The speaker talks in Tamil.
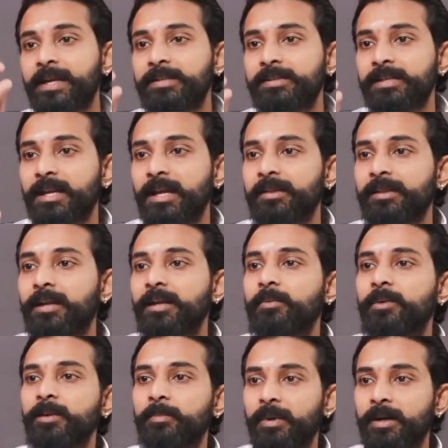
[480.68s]
கேஸ் எல்லாம்
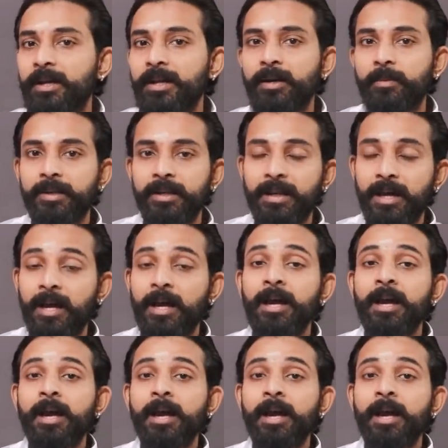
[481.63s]
தள்ளுபடி பண்ணல அப்படின்னு அப்படின்னா